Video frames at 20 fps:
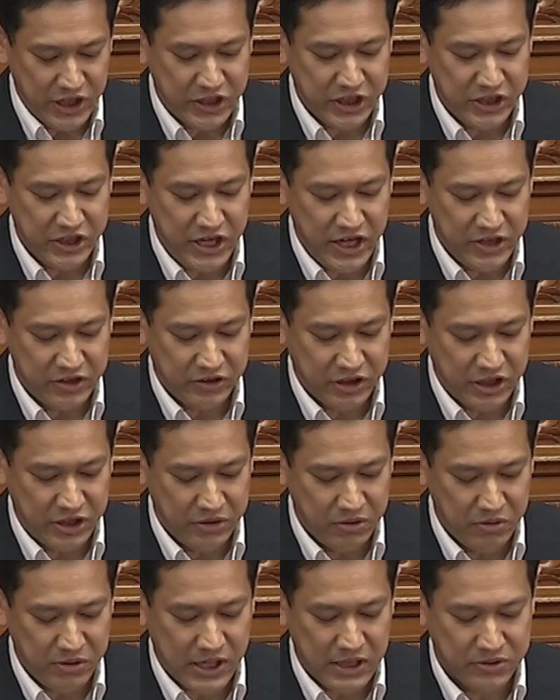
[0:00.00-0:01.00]
的年金
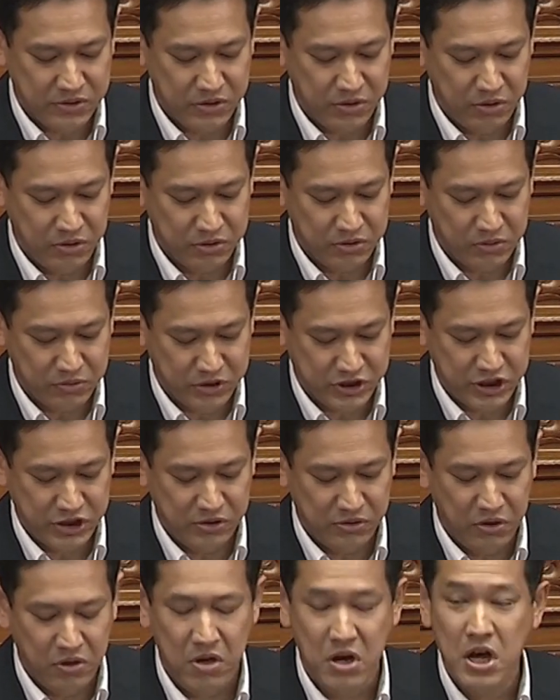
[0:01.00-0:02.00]
の活用促
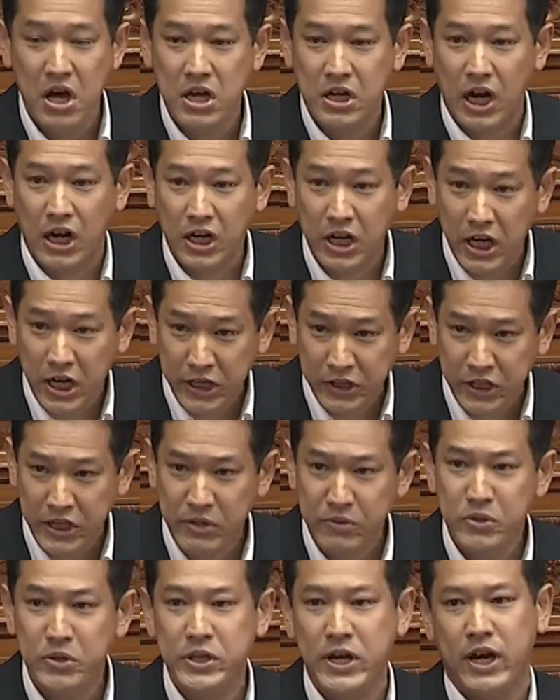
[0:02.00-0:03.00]
進を掲げてい
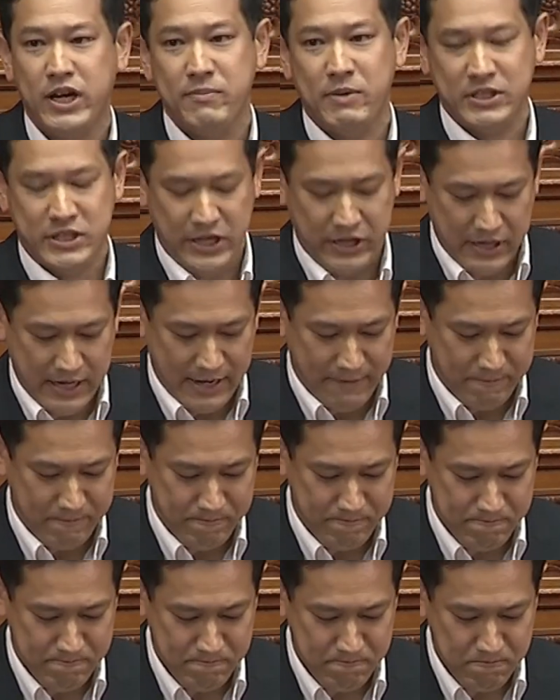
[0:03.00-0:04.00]
るのではありませんか。
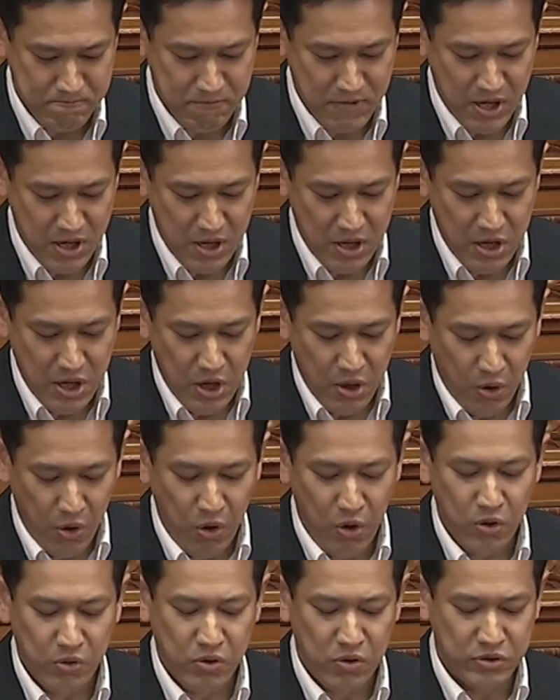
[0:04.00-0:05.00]

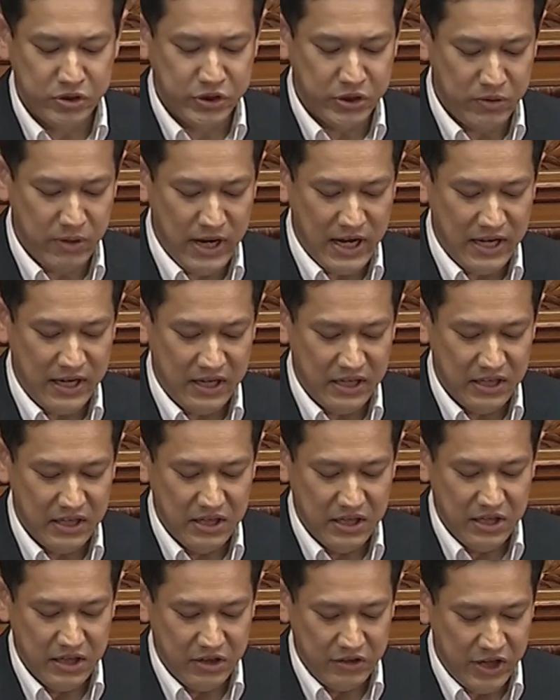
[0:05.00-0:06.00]
報告書は、
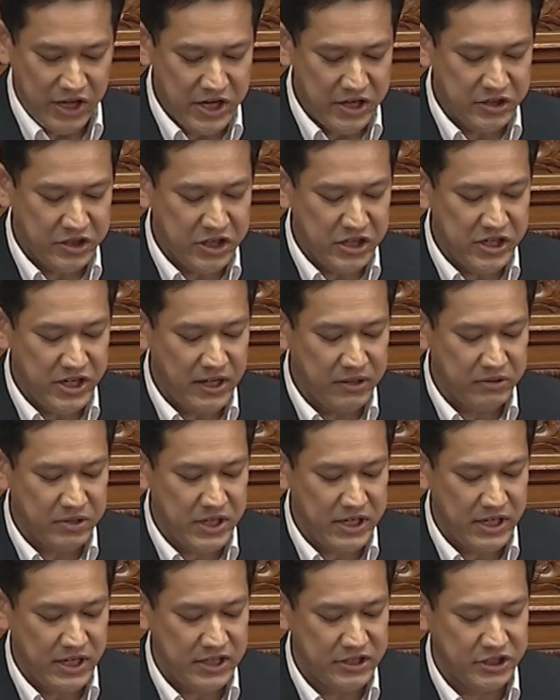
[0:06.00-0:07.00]
年金100
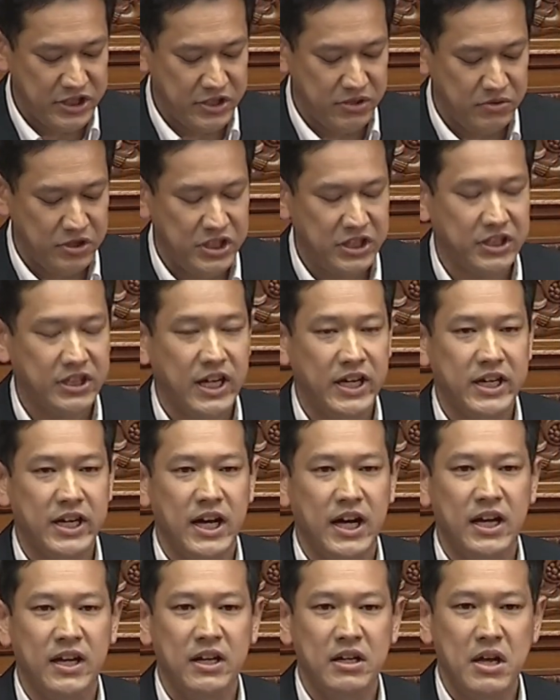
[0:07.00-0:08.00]
年安心の実態
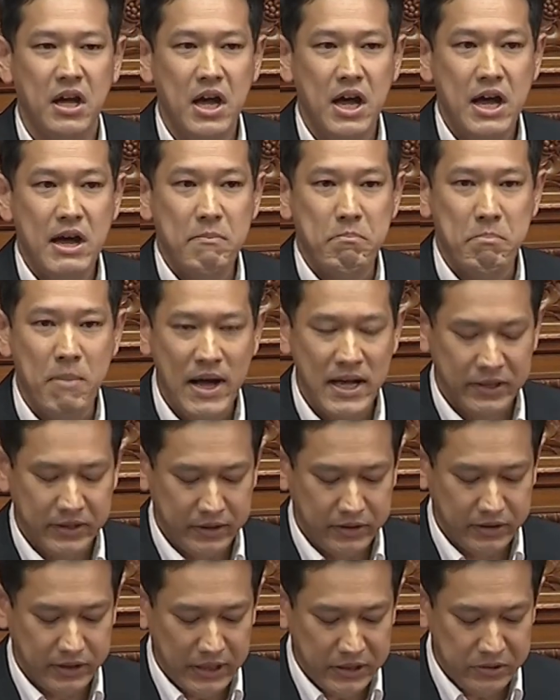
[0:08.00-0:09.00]
が、
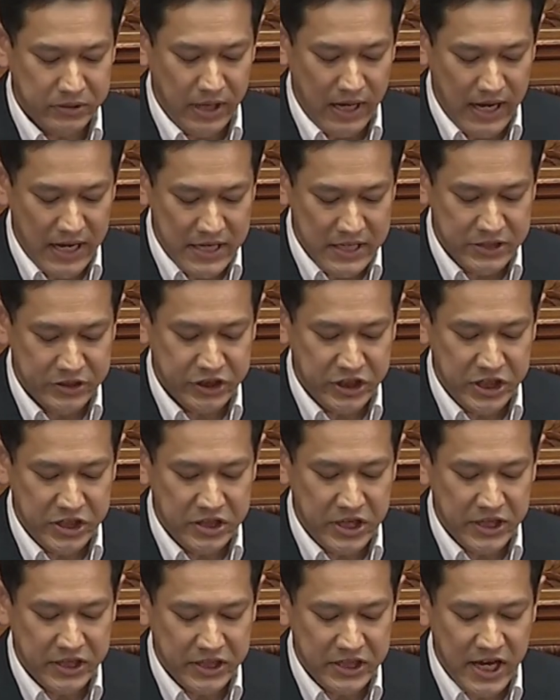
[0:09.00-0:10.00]
全く安心
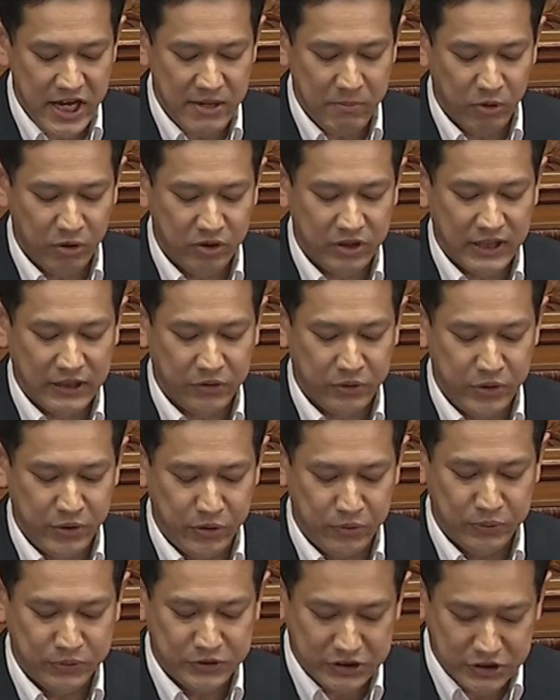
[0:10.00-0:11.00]
できないものだとい
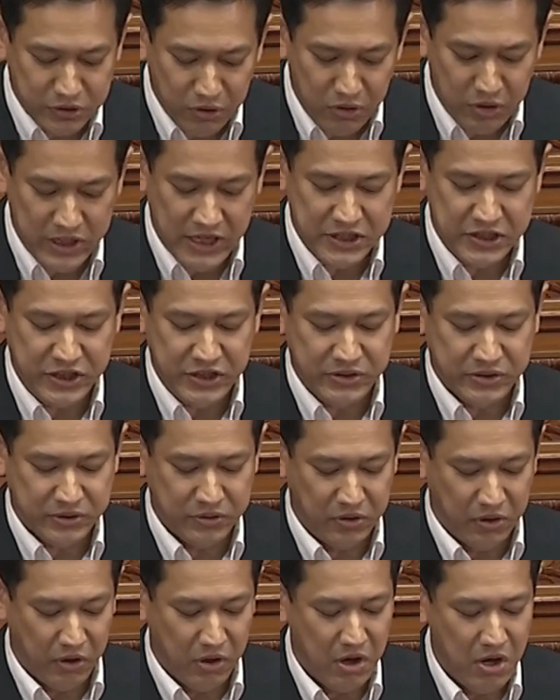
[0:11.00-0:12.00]
う不都合な事実
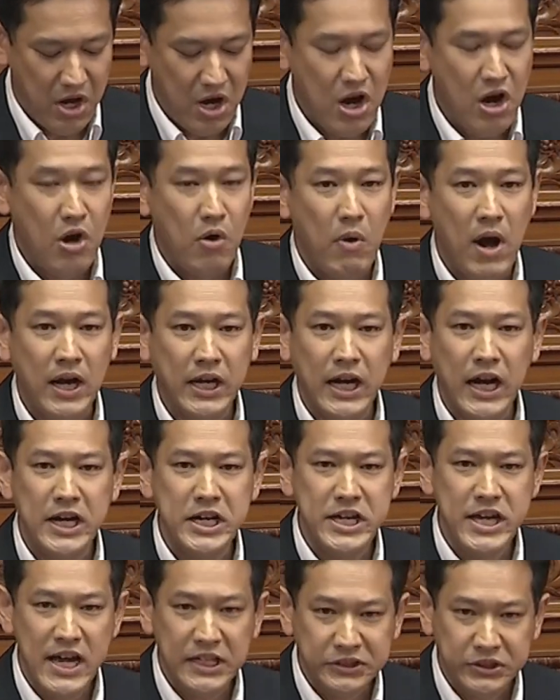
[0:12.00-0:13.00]
を分か
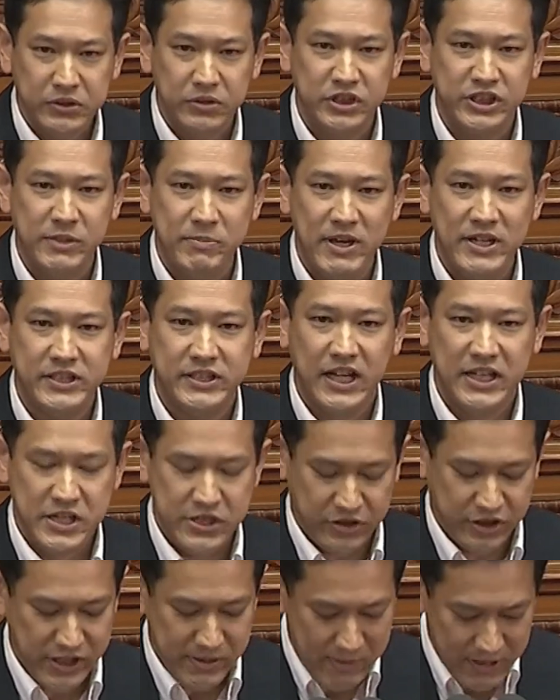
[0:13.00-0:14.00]
りやすく示したに
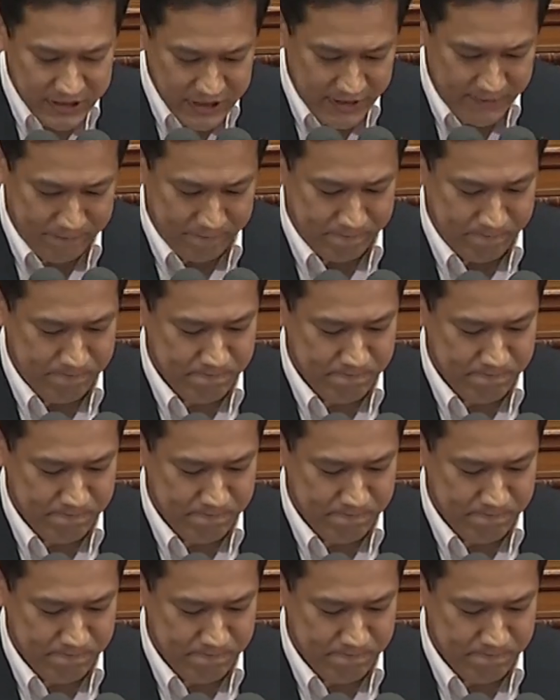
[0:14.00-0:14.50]
すぎません。